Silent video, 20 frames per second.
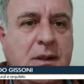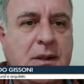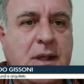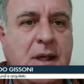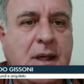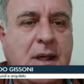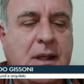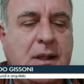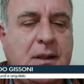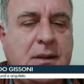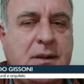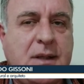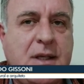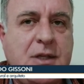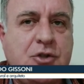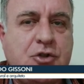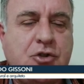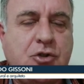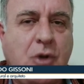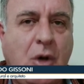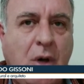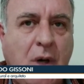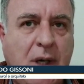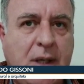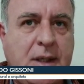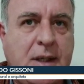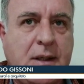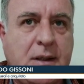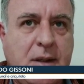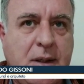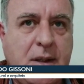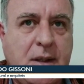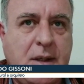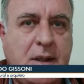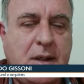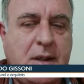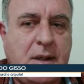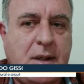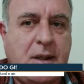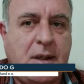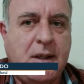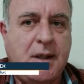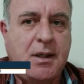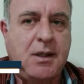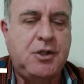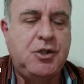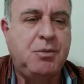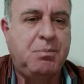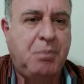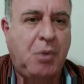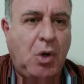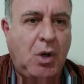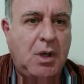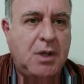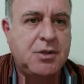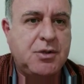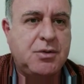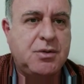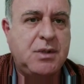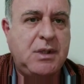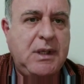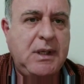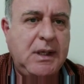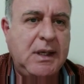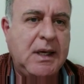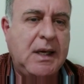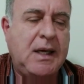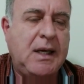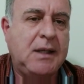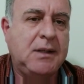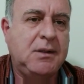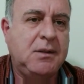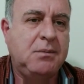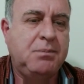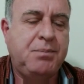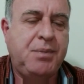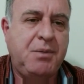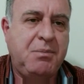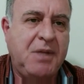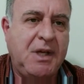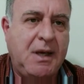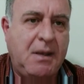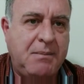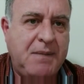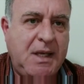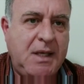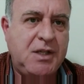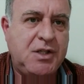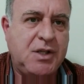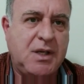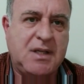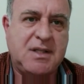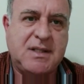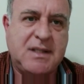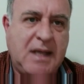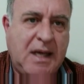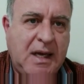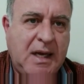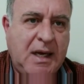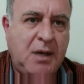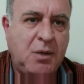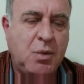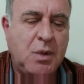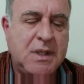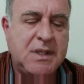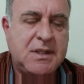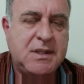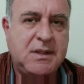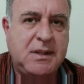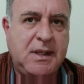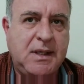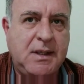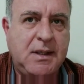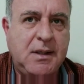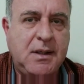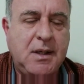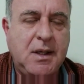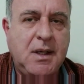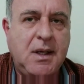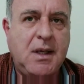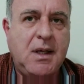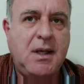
da, da história eh, de Poços, ligado primeiramente às águas, né?